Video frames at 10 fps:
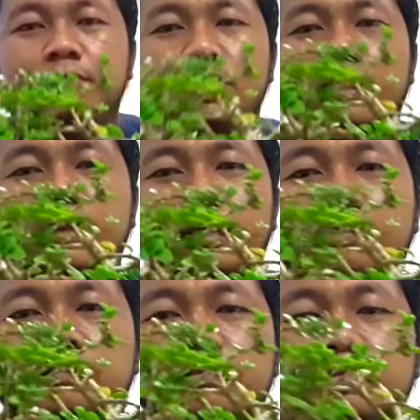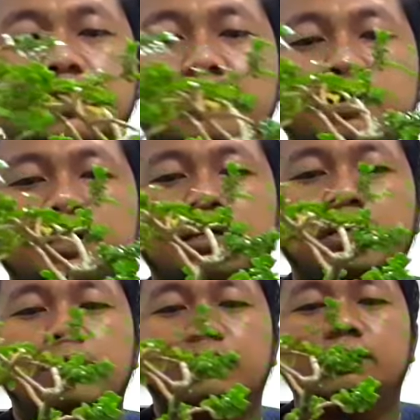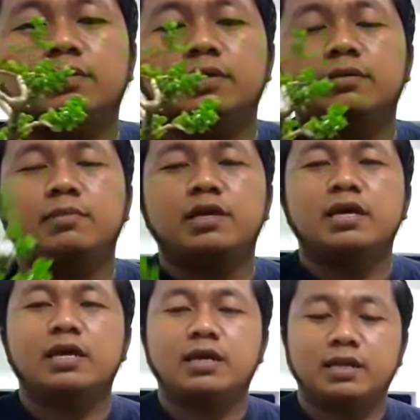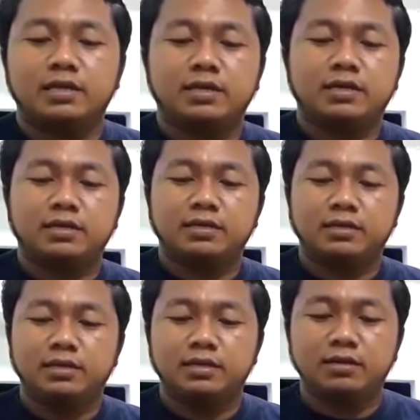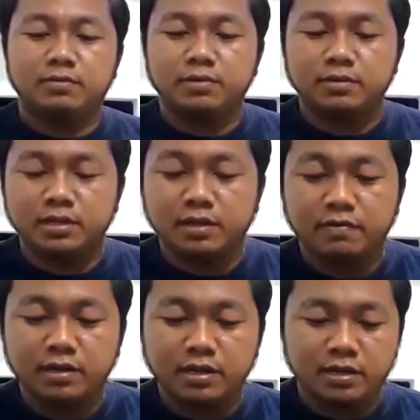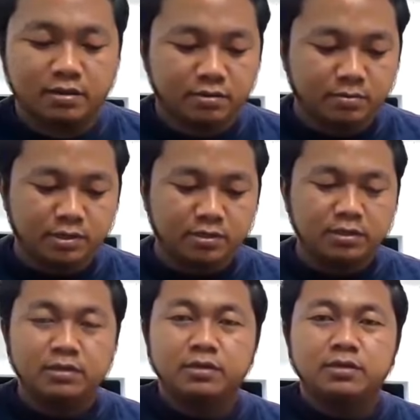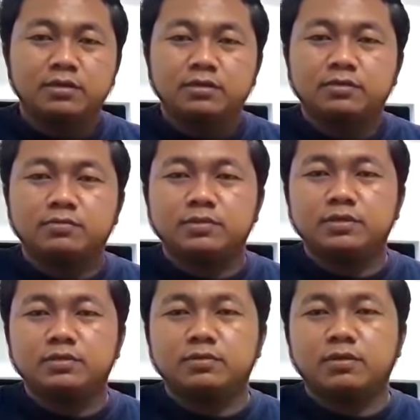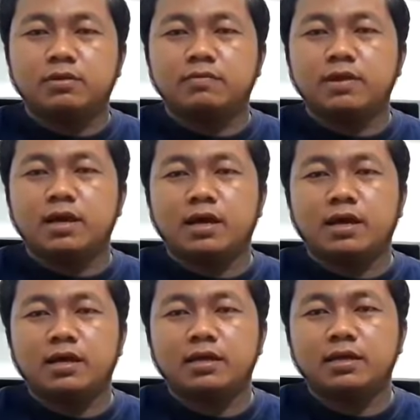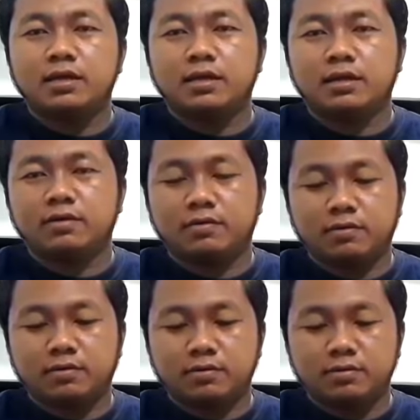อ่านี่ครับถ้ามันเขียวดีไม่แห้งอะไรอย่างเงี้ยดินเราแสดงว่าดินเราเนี่ยมันชุ่มชื้นอยู่ตลอดเวลาเราก็